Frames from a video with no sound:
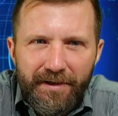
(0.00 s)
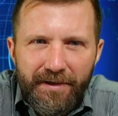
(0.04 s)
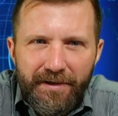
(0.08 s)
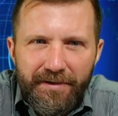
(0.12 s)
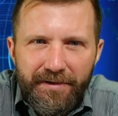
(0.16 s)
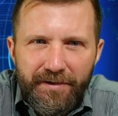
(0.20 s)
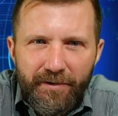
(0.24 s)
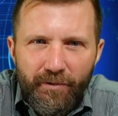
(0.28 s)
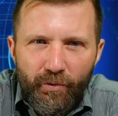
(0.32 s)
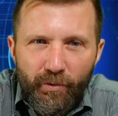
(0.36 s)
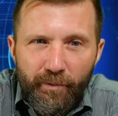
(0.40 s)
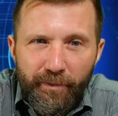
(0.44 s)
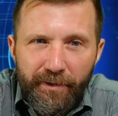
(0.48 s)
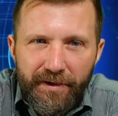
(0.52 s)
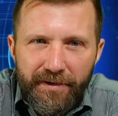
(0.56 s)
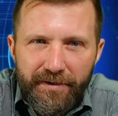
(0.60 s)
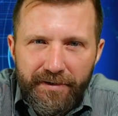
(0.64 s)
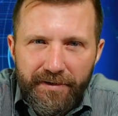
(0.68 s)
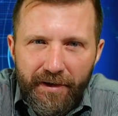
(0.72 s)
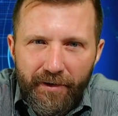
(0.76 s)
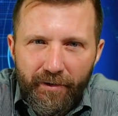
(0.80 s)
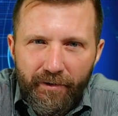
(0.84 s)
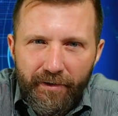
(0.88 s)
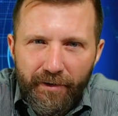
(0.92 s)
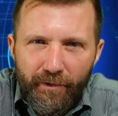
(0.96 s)
Segundo o
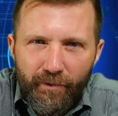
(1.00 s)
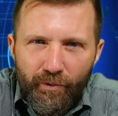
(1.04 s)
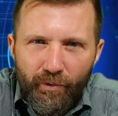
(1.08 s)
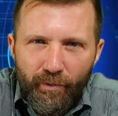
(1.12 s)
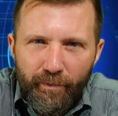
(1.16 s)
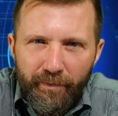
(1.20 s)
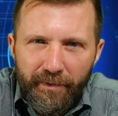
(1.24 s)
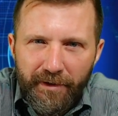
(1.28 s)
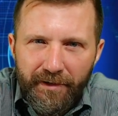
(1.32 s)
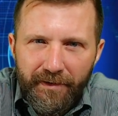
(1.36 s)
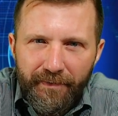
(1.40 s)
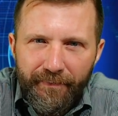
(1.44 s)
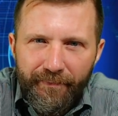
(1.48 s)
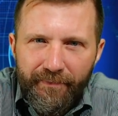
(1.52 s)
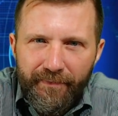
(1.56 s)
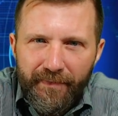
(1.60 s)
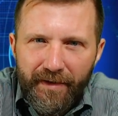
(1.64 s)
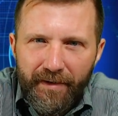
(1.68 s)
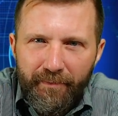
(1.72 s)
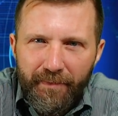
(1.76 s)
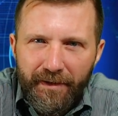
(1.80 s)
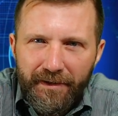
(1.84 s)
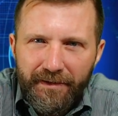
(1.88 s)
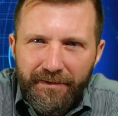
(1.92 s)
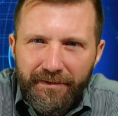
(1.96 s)
Ministério da Economia,
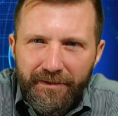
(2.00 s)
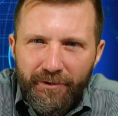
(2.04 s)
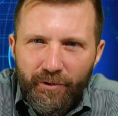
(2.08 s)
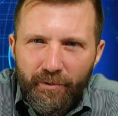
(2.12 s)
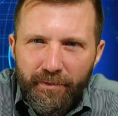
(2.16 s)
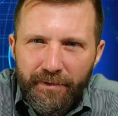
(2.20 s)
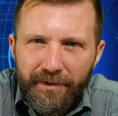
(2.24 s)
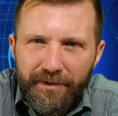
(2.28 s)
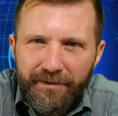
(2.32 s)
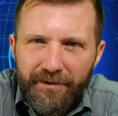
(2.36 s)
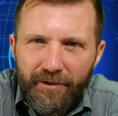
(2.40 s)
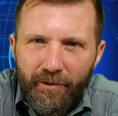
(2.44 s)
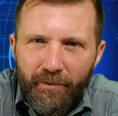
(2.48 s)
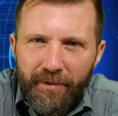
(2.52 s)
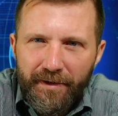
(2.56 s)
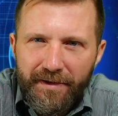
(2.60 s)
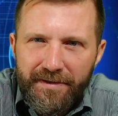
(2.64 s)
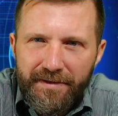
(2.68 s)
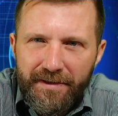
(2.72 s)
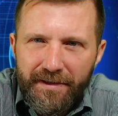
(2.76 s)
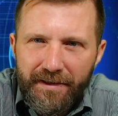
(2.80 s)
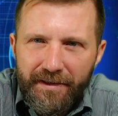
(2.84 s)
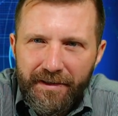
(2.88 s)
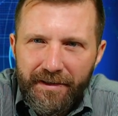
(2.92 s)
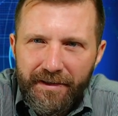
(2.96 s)
a balança comercial
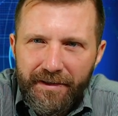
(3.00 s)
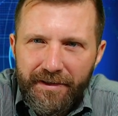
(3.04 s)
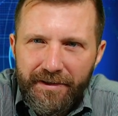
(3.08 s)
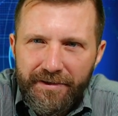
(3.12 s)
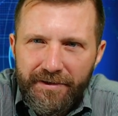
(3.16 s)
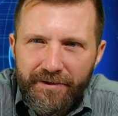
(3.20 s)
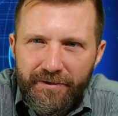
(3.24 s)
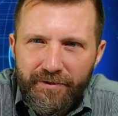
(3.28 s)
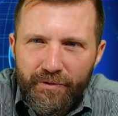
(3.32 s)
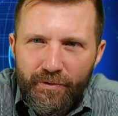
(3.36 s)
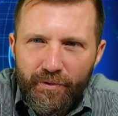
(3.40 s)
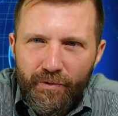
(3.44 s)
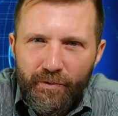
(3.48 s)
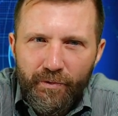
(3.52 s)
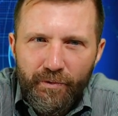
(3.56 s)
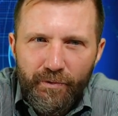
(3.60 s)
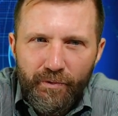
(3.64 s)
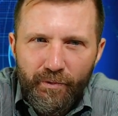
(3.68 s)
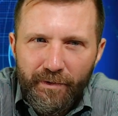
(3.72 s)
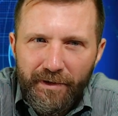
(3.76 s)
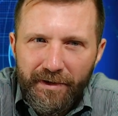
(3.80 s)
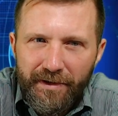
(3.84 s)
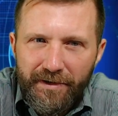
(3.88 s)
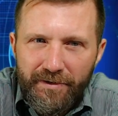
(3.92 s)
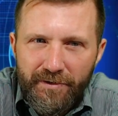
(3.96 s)
brasileira registrou,
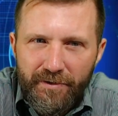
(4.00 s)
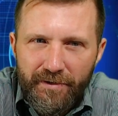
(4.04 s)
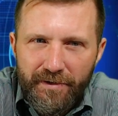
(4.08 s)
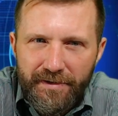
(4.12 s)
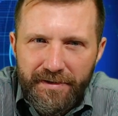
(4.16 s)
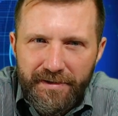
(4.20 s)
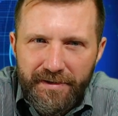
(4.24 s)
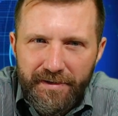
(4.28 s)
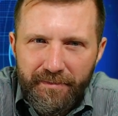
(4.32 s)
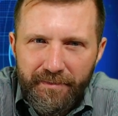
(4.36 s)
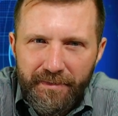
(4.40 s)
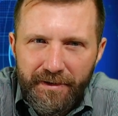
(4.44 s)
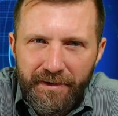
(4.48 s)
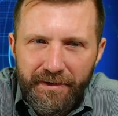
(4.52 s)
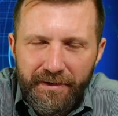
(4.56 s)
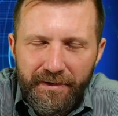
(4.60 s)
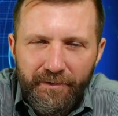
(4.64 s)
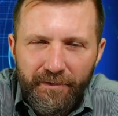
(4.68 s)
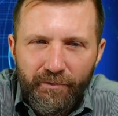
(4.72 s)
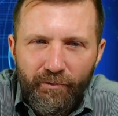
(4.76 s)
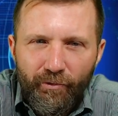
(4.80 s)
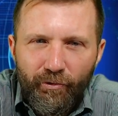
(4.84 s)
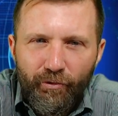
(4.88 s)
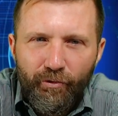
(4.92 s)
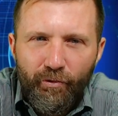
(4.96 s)
no início da semana,
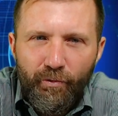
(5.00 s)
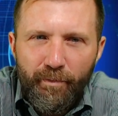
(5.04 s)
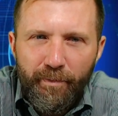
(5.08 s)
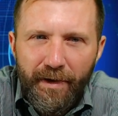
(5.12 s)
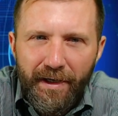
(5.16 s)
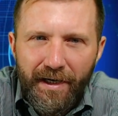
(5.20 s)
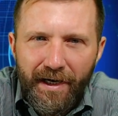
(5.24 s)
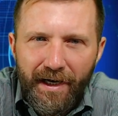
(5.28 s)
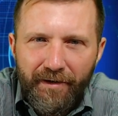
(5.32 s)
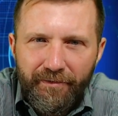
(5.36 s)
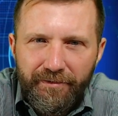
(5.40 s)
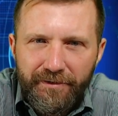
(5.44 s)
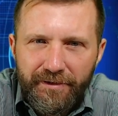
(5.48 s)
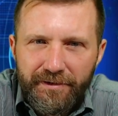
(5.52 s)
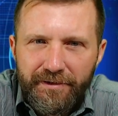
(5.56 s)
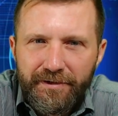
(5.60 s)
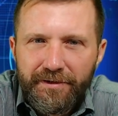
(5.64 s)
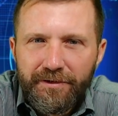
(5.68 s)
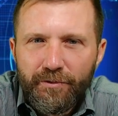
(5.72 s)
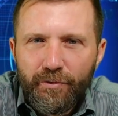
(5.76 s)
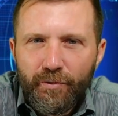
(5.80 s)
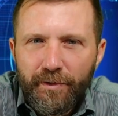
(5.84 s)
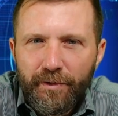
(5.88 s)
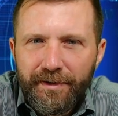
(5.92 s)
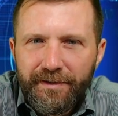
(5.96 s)
um superávit de
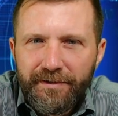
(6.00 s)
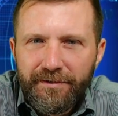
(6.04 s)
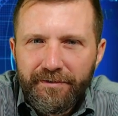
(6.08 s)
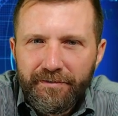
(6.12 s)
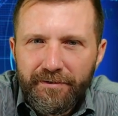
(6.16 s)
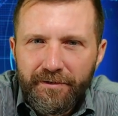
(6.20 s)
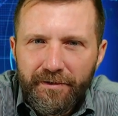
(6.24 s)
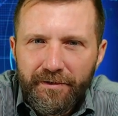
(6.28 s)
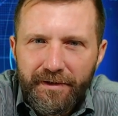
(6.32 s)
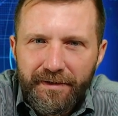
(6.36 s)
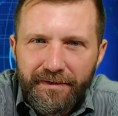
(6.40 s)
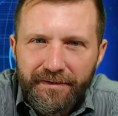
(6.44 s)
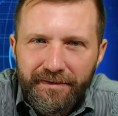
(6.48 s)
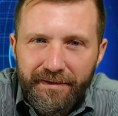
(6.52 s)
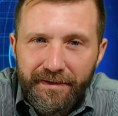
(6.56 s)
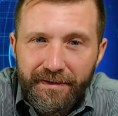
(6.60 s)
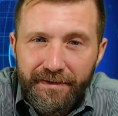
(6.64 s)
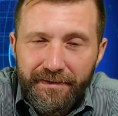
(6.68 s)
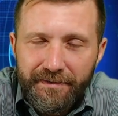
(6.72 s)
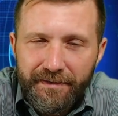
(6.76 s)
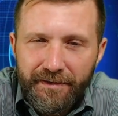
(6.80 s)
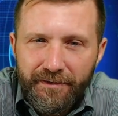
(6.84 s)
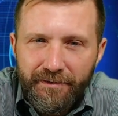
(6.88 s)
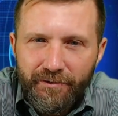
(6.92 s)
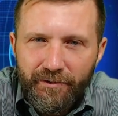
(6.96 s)

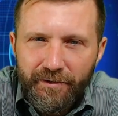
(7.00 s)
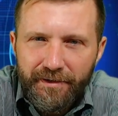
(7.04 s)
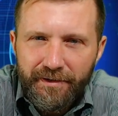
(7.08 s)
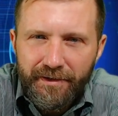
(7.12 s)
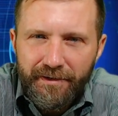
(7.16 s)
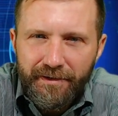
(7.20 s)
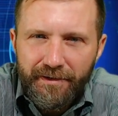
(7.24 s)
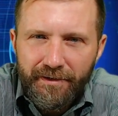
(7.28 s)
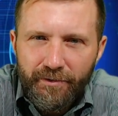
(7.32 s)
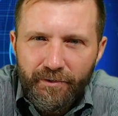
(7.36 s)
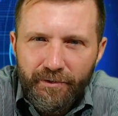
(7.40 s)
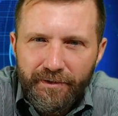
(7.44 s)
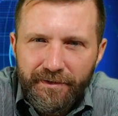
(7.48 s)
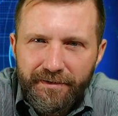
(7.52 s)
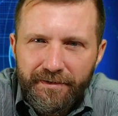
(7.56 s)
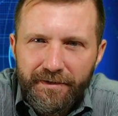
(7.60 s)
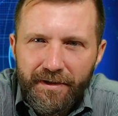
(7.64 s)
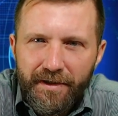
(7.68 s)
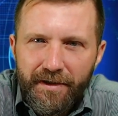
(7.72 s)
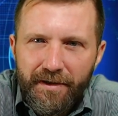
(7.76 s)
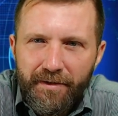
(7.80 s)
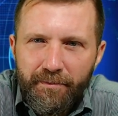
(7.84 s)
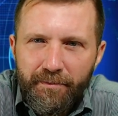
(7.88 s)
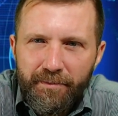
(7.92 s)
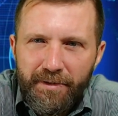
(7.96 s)
2,682
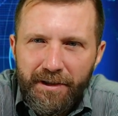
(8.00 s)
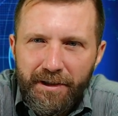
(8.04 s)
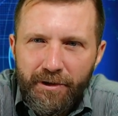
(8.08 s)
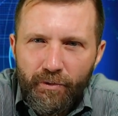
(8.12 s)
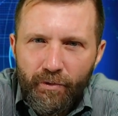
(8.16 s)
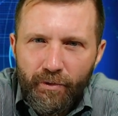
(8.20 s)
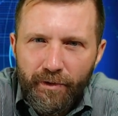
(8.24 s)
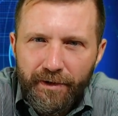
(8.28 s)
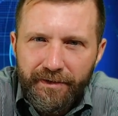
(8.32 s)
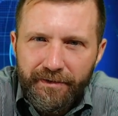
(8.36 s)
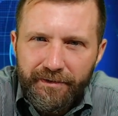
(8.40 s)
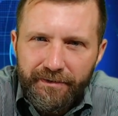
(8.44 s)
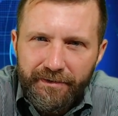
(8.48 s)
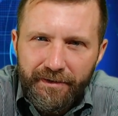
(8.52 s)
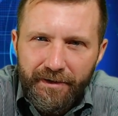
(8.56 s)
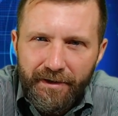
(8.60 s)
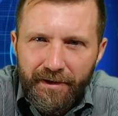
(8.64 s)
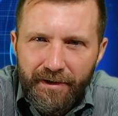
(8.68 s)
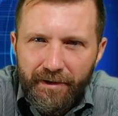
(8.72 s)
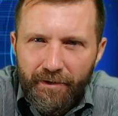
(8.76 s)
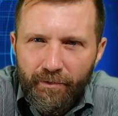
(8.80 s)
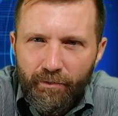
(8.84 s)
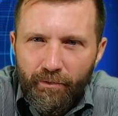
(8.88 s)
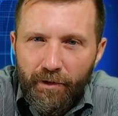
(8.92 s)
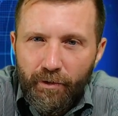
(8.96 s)
bilhões
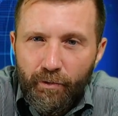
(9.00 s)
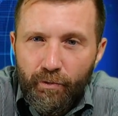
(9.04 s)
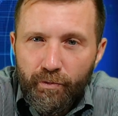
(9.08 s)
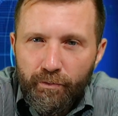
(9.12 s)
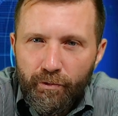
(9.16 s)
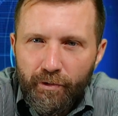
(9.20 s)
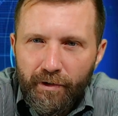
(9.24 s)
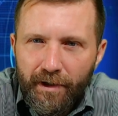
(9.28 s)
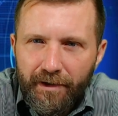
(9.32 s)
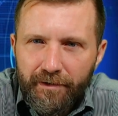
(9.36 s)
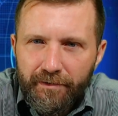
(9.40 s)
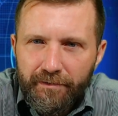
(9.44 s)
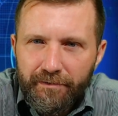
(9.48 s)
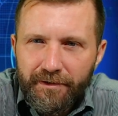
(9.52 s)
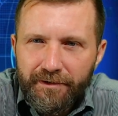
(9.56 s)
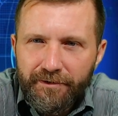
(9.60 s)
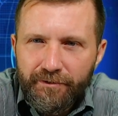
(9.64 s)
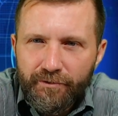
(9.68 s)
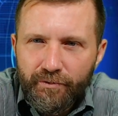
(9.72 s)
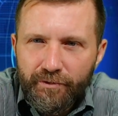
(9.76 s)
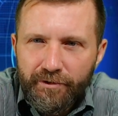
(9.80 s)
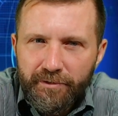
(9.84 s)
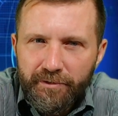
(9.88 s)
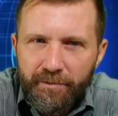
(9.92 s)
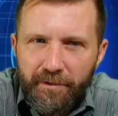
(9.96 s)
no acumulado das
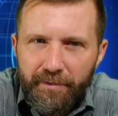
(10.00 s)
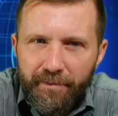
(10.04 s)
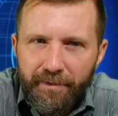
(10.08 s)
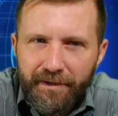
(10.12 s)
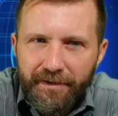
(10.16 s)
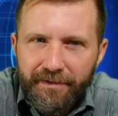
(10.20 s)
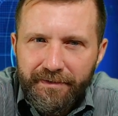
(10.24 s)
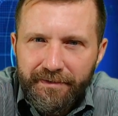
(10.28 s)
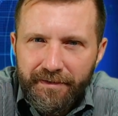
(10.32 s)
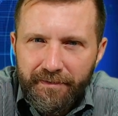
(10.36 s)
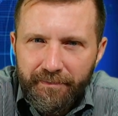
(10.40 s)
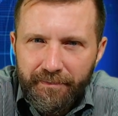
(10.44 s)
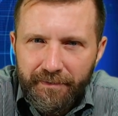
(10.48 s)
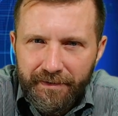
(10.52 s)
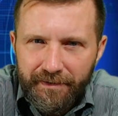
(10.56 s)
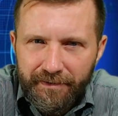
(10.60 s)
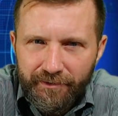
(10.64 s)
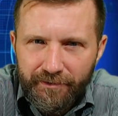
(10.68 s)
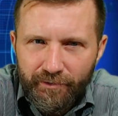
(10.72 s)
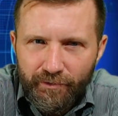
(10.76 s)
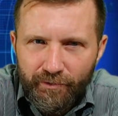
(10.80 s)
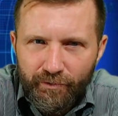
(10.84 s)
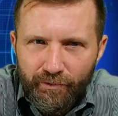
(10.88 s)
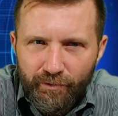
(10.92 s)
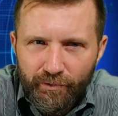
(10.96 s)
duas primeiras semanas
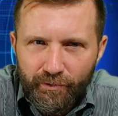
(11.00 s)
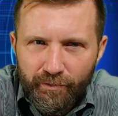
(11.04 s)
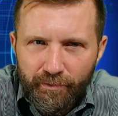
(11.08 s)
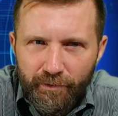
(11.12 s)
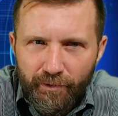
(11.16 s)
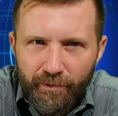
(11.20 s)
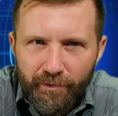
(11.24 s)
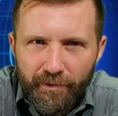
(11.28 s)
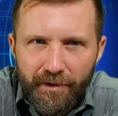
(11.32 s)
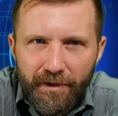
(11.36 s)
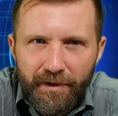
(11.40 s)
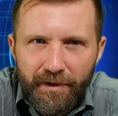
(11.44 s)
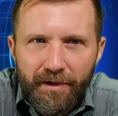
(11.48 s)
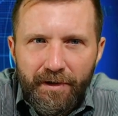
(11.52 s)
de outubro.